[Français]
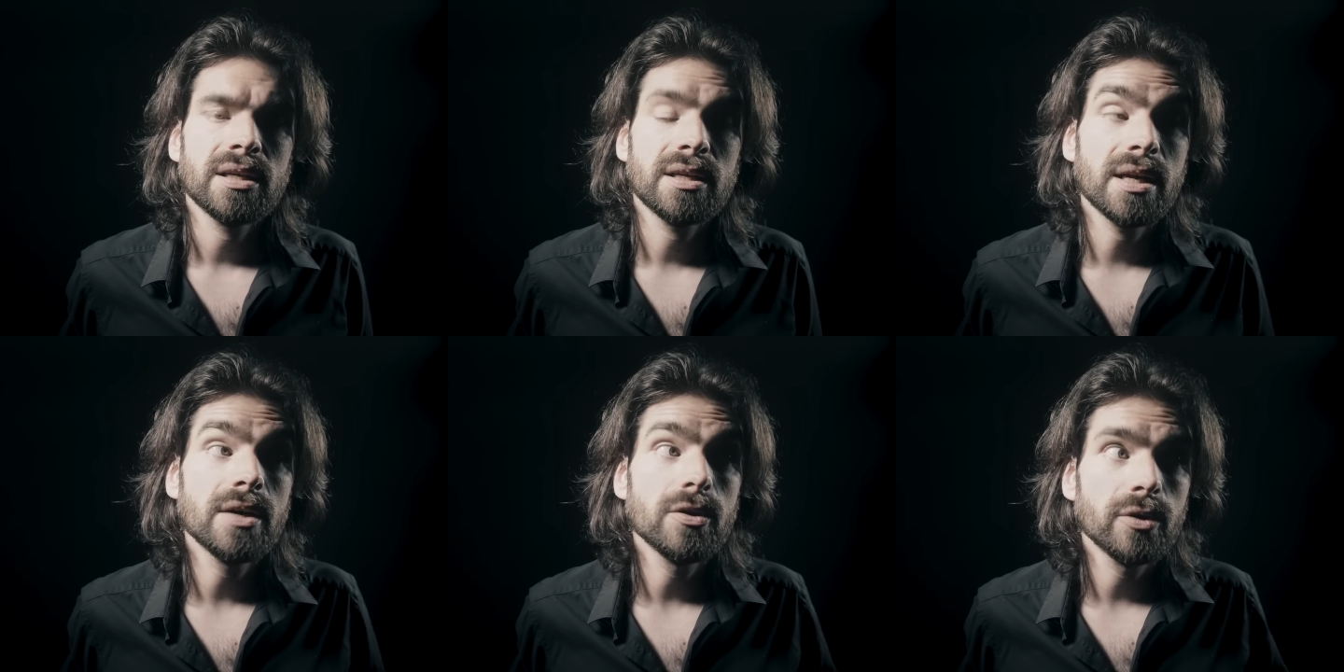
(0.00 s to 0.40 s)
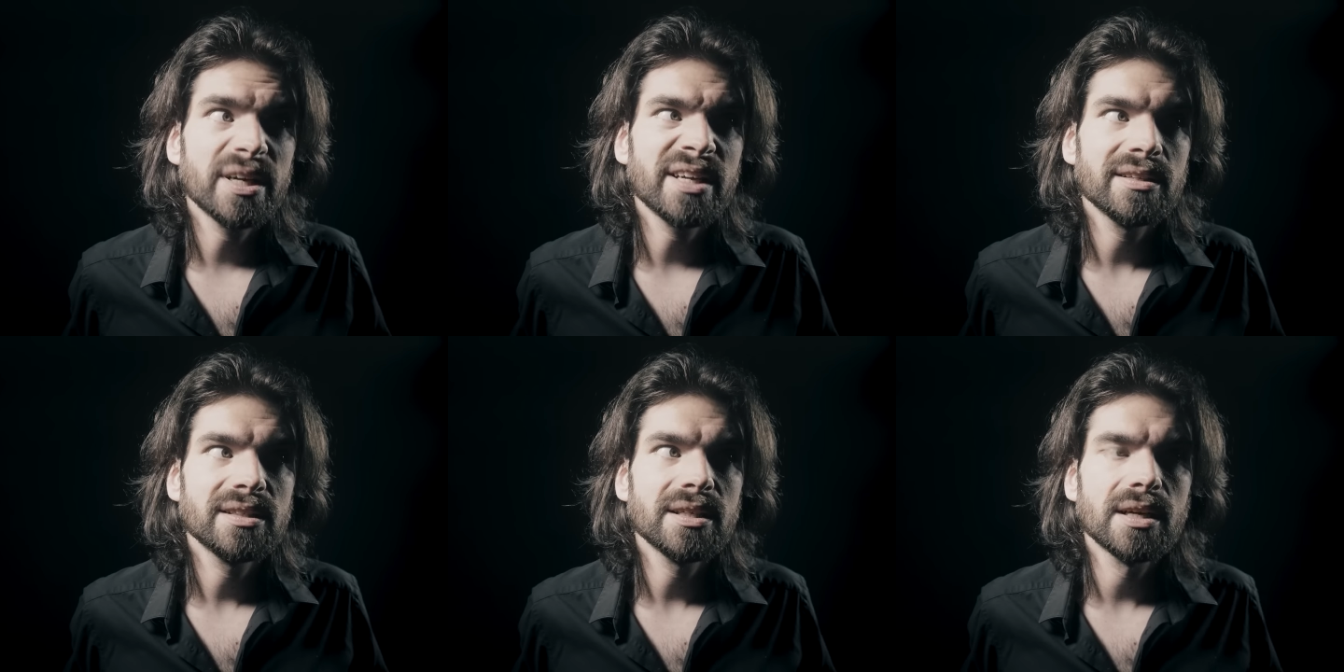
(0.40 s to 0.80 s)
quelle
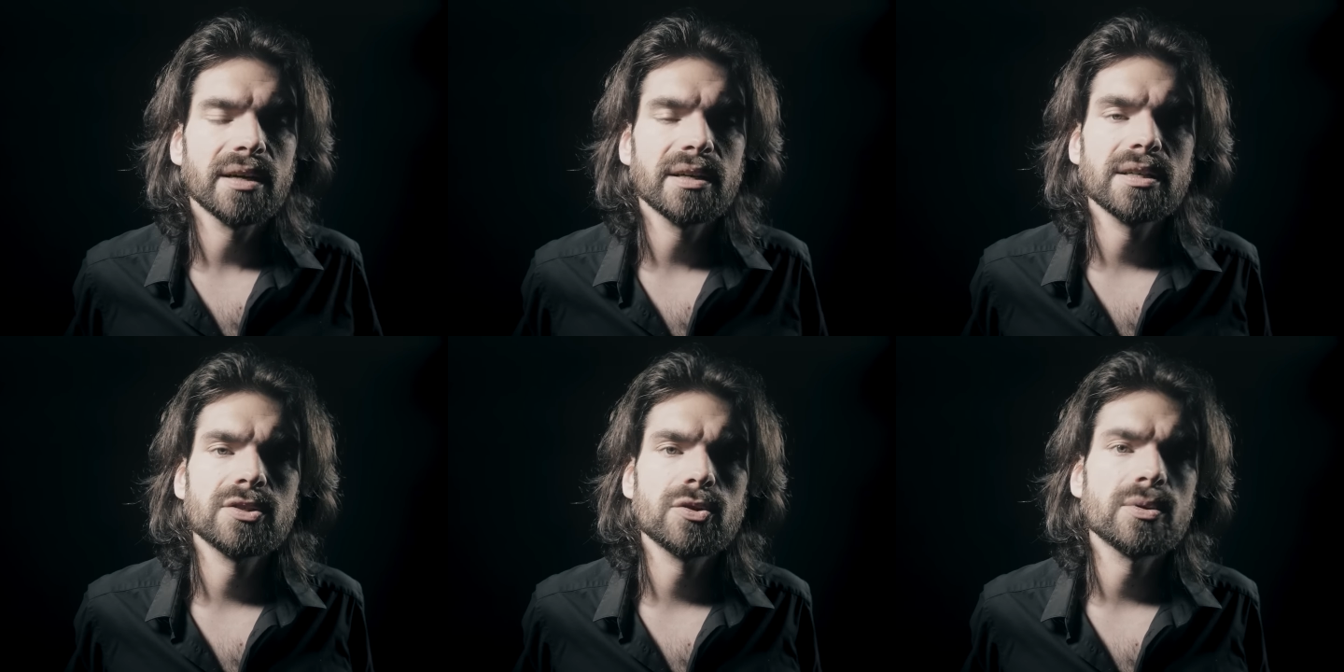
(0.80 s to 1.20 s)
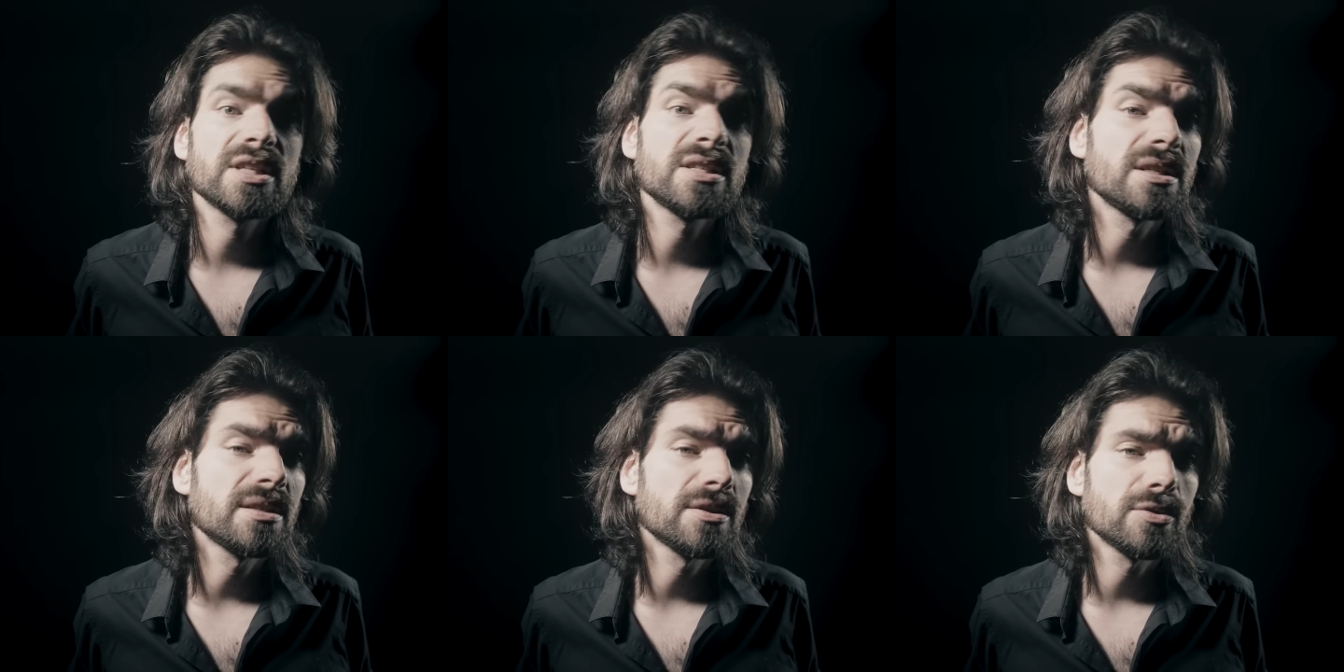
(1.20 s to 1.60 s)
aurait été la réaction
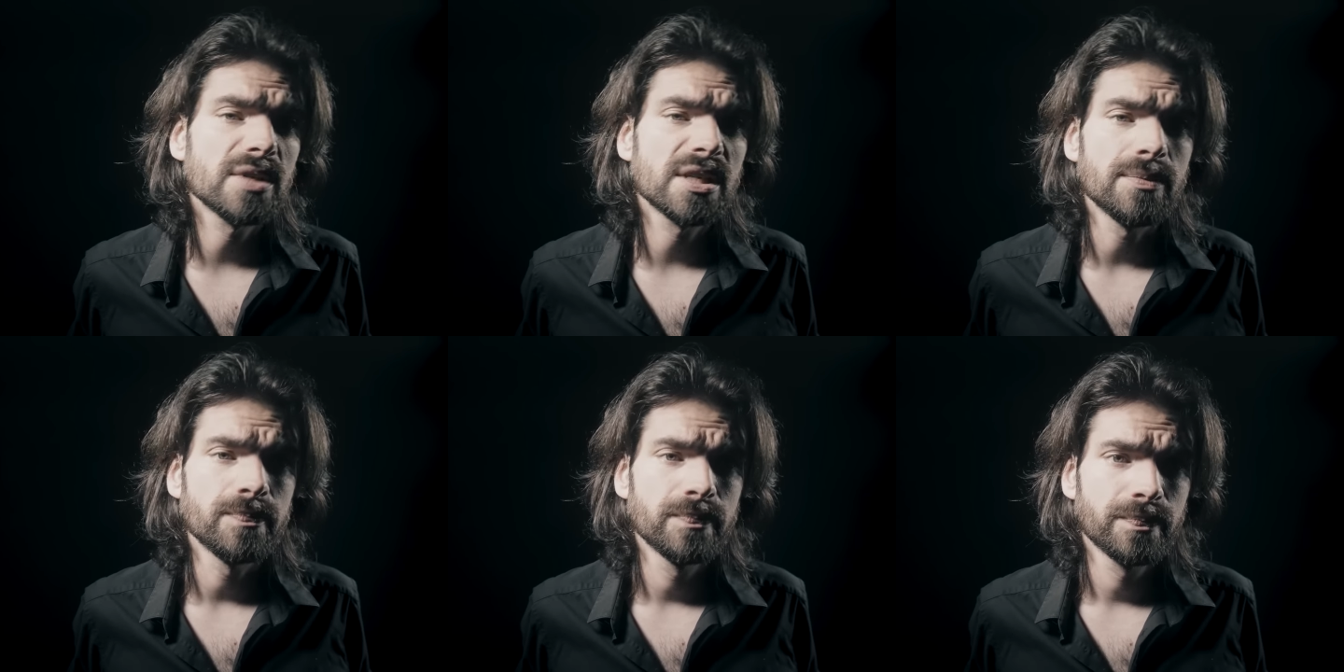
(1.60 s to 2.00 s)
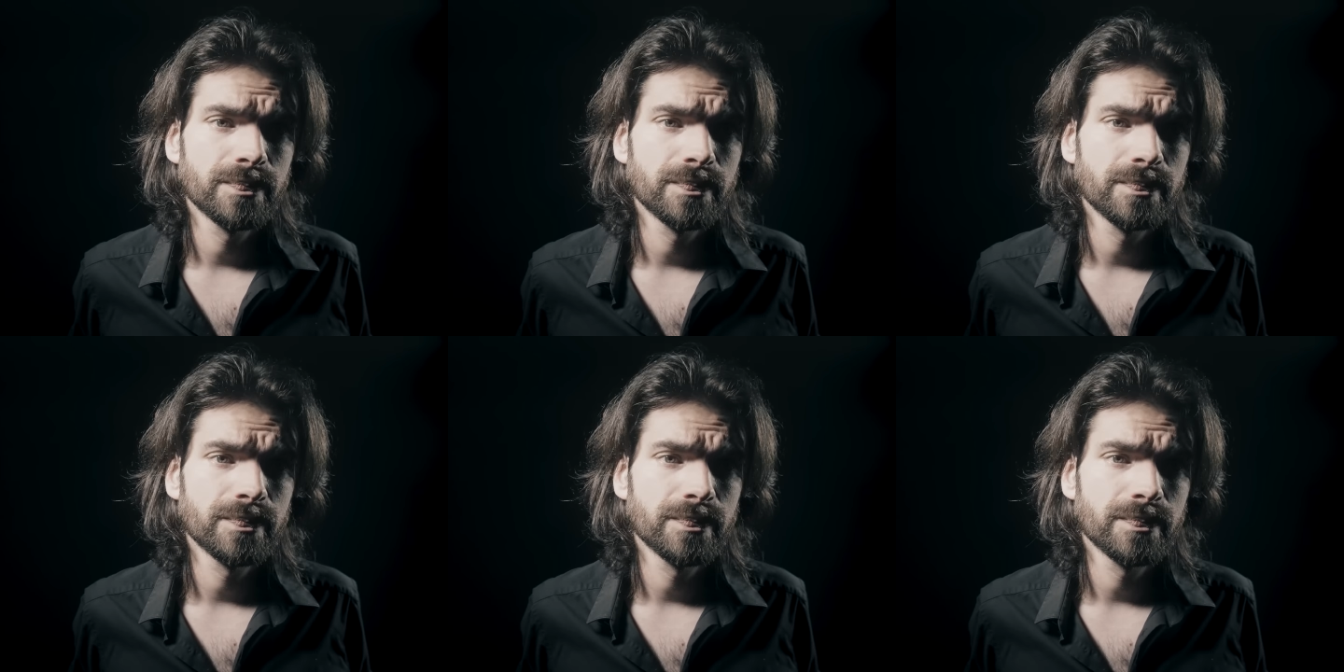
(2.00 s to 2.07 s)
des États-Unis